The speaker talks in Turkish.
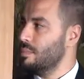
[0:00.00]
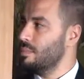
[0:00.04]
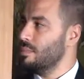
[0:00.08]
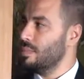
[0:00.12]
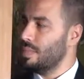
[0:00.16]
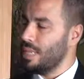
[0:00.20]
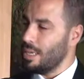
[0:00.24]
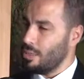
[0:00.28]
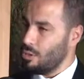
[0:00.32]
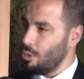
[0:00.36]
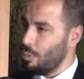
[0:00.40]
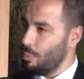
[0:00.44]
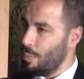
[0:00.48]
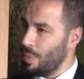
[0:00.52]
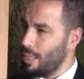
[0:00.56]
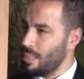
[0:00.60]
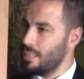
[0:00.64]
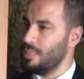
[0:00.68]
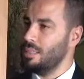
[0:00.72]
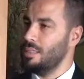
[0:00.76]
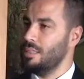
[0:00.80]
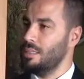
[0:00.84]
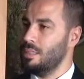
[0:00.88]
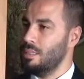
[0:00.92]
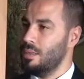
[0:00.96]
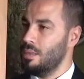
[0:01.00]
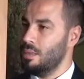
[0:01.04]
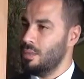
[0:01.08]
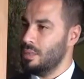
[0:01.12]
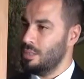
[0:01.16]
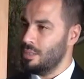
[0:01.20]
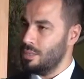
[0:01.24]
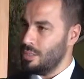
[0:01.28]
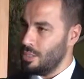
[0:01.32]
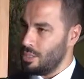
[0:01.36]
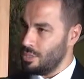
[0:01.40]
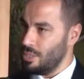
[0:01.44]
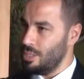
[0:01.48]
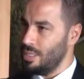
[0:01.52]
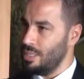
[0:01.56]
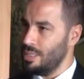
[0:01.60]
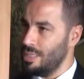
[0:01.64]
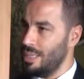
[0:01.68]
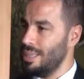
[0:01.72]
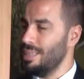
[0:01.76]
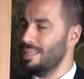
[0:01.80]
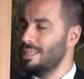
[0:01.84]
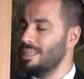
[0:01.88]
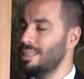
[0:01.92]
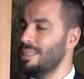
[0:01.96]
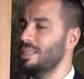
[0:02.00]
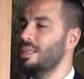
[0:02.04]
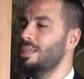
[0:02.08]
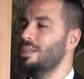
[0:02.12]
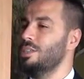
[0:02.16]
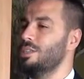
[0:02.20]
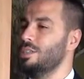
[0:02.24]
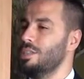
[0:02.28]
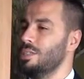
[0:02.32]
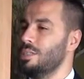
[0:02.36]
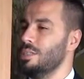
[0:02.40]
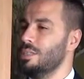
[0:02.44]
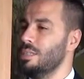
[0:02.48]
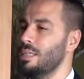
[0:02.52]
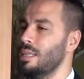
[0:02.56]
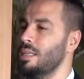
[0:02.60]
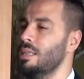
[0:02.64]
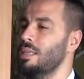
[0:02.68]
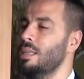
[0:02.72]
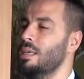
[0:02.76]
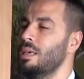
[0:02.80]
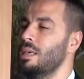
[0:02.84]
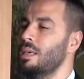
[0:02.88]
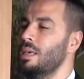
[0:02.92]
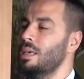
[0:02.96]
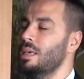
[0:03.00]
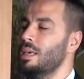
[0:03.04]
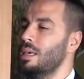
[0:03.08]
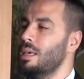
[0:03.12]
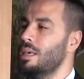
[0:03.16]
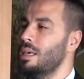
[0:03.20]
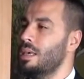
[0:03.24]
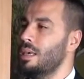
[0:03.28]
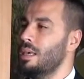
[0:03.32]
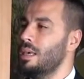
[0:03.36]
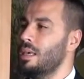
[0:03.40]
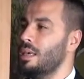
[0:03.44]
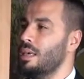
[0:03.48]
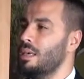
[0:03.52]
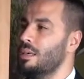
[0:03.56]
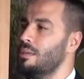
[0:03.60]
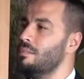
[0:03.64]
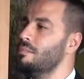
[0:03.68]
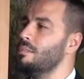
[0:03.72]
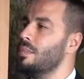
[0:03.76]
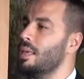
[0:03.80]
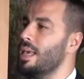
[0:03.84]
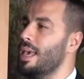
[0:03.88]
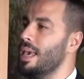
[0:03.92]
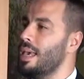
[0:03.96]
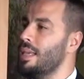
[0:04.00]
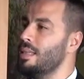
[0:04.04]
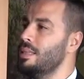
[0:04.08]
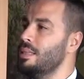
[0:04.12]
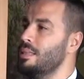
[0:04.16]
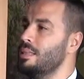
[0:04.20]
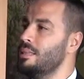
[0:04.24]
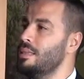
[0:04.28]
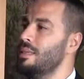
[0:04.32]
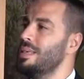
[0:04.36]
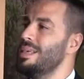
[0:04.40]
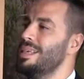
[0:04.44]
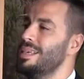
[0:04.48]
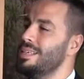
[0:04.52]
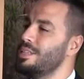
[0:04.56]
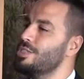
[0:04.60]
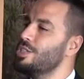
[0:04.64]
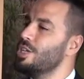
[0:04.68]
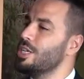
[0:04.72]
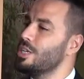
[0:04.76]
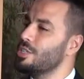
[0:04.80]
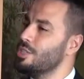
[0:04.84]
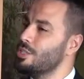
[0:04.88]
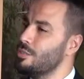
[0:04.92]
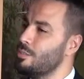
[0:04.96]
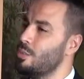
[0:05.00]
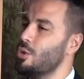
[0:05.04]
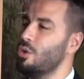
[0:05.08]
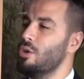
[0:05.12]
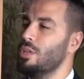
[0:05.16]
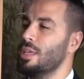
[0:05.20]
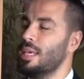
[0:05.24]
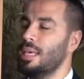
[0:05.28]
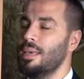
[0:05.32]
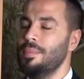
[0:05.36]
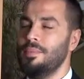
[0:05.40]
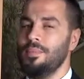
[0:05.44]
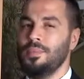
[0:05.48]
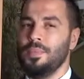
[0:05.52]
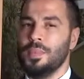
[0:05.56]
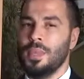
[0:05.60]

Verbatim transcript: teknopark e, taşınan tesisler açısından e, en ilgi çekici bölge.